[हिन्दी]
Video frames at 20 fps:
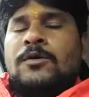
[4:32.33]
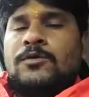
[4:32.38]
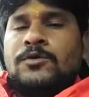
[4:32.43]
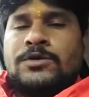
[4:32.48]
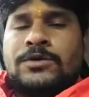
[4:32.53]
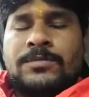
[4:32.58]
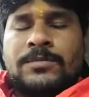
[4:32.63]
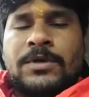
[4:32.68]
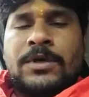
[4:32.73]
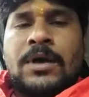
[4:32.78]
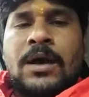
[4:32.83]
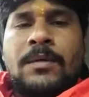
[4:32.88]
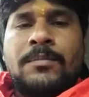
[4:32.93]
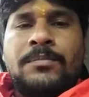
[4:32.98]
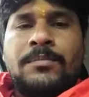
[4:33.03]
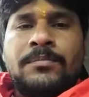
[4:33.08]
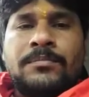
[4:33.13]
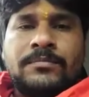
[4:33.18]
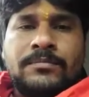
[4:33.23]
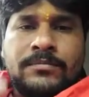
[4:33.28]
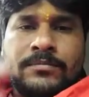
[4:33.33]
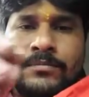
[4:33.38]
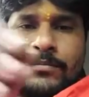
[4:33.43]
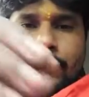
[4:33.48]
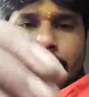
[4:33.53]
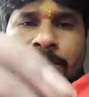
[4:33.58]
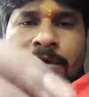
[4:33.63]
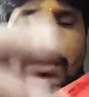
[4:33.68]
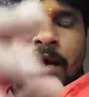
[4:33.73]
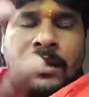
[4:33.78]
उसमें आप
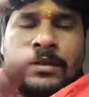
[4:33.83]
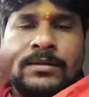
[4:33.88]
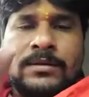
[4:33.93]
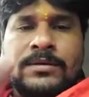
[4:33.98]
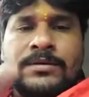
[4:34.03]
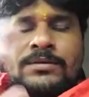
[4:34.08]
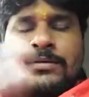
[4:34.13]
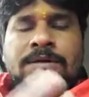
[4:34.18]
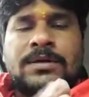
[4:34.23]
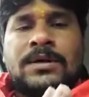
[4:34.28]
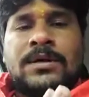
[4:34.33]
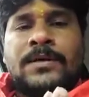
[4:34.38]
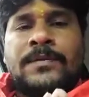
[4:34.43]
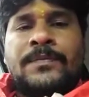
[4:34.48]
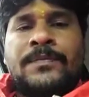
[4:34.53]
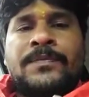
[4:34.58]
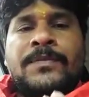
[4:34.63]
डाल दीजिएगा